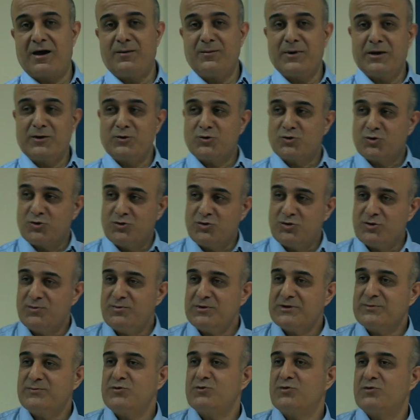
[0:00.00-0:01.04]
Ama
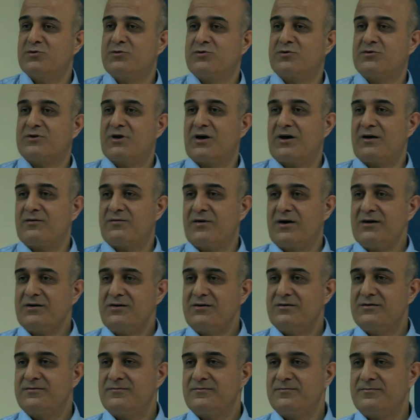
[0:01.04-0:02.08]
üçüncü bir büyüklük daha
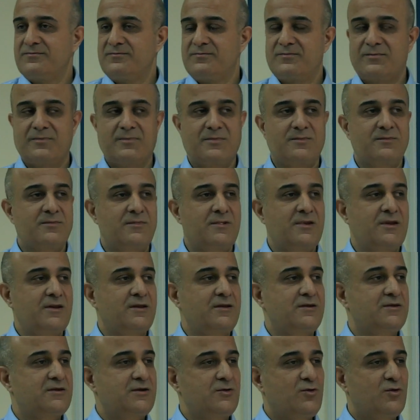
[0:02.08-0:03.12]
var
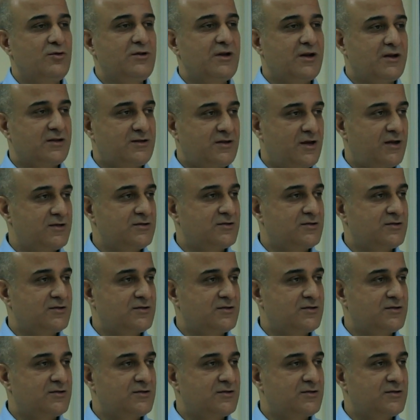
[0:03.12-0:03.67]
ki onlara